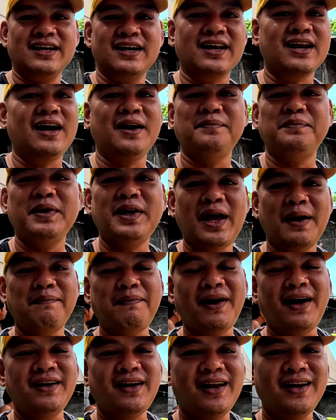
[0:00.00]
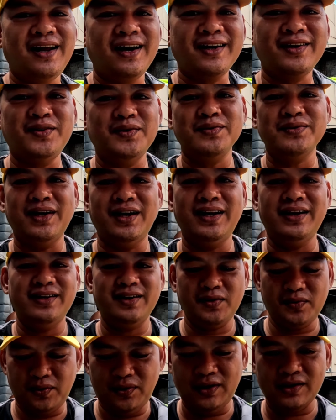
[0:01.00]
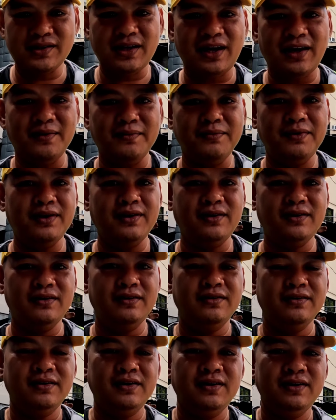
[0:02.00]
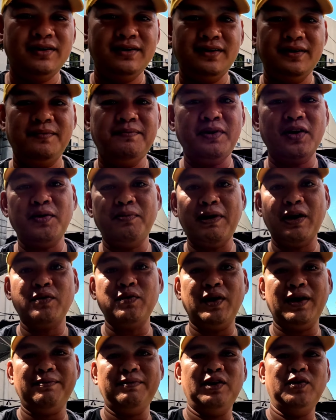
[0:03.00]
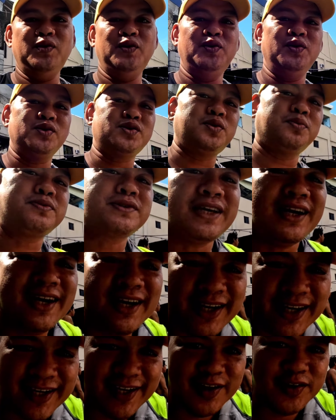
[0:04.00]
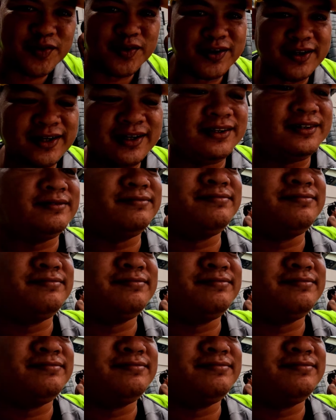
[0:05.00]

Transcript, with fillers: Grabe, napakalalaki nung dala ni Kuya sa amin. Pero bago kami lulusob sa ilog.